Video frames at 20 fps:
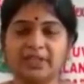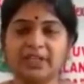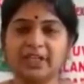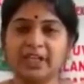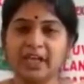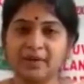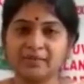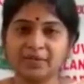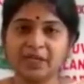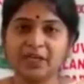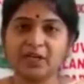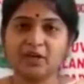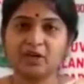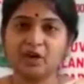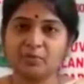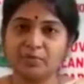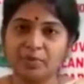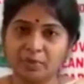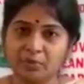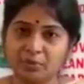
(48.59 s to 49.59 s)
ఈ అంశంలో
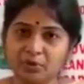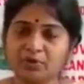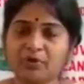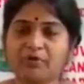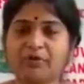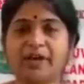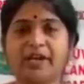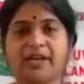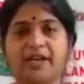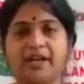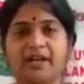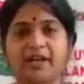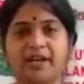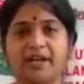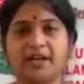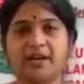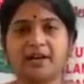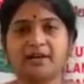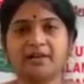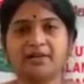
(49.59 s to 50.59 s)
ప్రభుత్వ
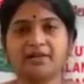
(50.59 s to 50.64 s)
వైఖరినైనా